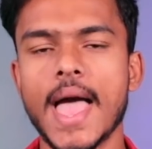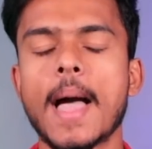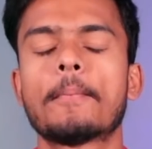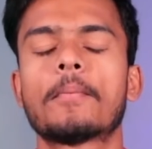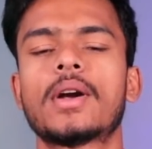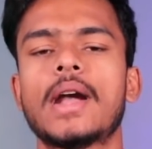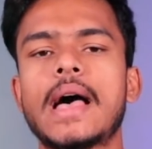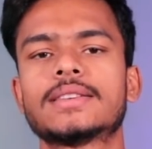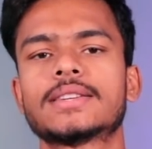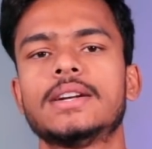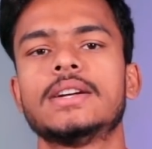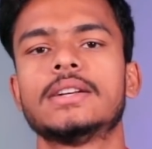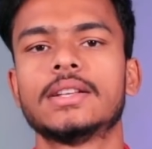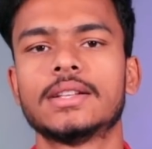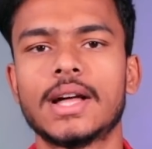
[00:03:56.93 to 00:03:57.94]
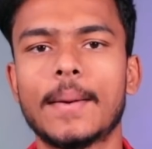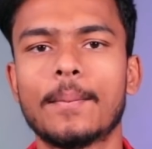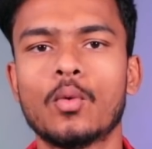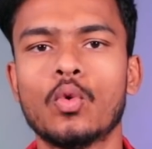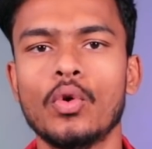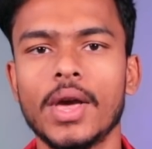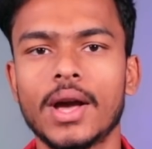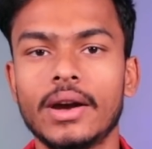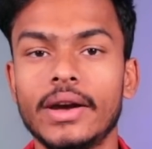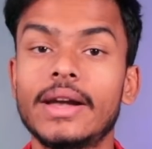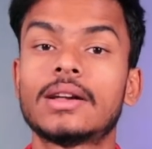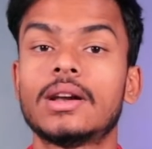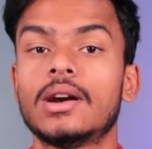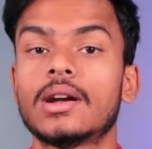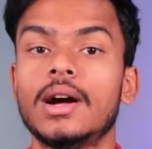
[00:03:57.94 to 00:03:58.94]
ऐप क्रैश कर जाता था आपको एक
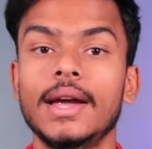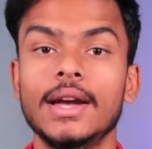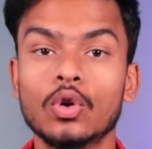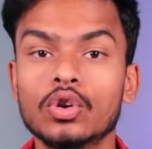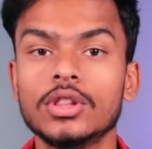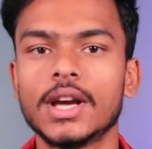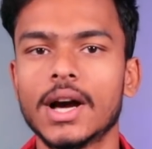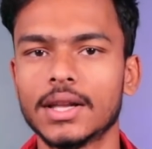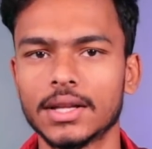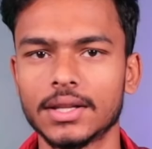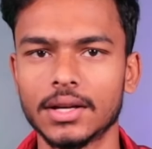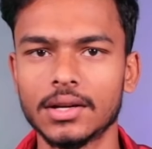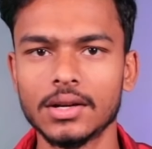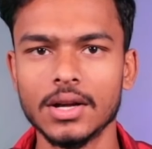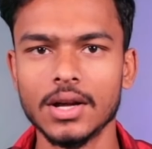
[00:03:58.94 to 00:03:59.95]
रेड कलर का इरोड दिखाता था